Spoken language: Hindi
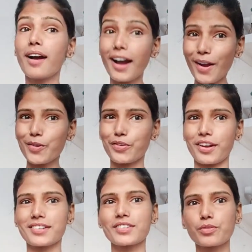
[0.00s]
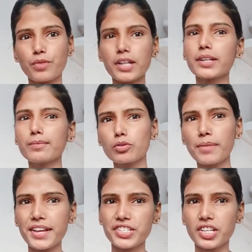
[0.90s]
हेलो फ्रेंड्स वेलकम टू
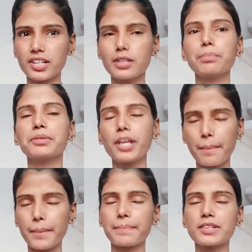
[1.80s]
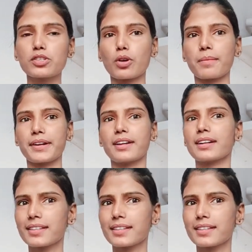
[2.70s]
माय चैनल प्रिया पप्पी जॉबर्डा